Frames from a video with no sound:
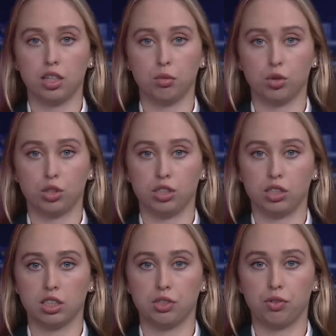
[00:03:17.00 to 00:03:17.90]

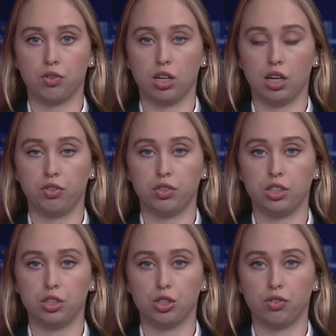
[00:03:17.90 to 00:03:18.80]
таможенники с февраля
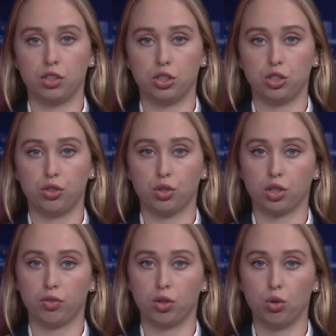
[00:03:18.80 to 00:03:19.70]

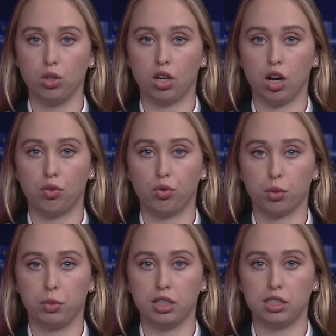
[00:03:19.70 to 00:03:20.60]
2024 года
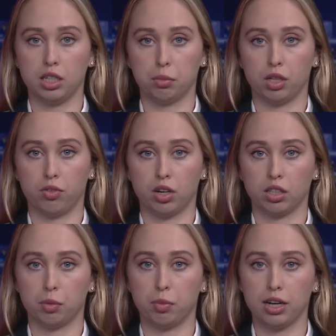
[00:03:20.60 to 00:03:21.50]
оформили 7
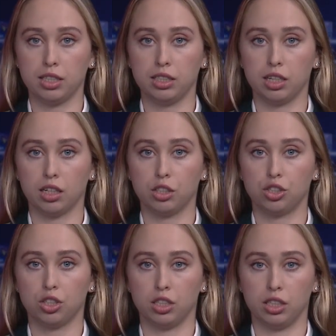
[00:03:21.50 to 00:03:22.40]
товарных партий ягод
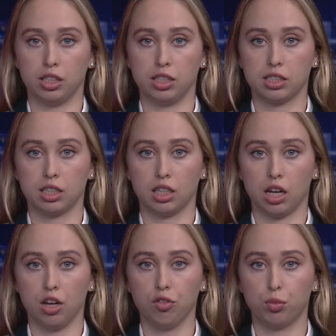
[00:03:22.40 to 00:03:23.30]
черники из
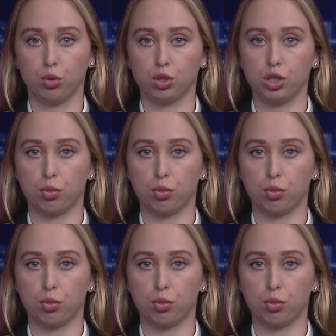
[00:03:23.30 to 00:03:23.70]
Китая в пункте